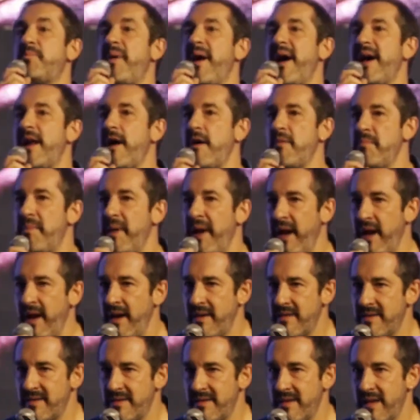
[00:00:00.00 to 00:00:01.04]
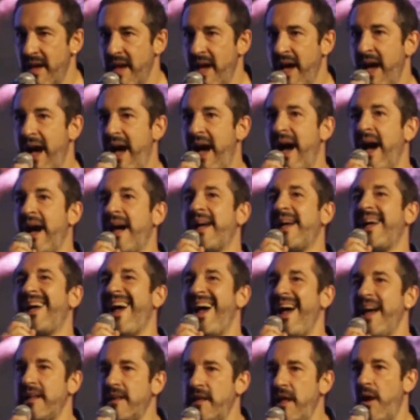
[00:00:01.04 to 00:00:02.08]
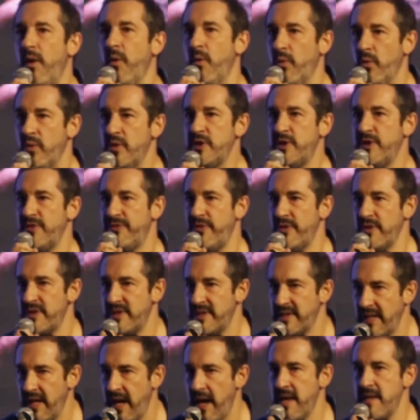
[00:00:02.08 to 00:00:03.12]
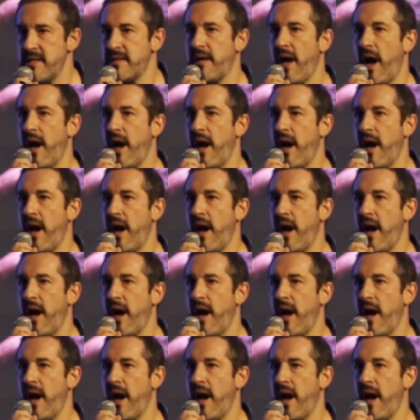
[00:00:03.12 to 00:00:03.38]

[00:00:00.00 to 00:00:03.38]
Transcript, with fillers: parabéns a cada um de vocês,